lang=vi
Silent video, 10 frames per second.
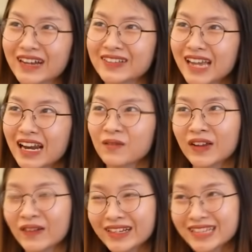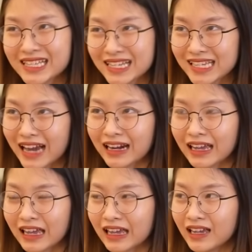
cảm giác là mình vẫn chưa sẵn sàng để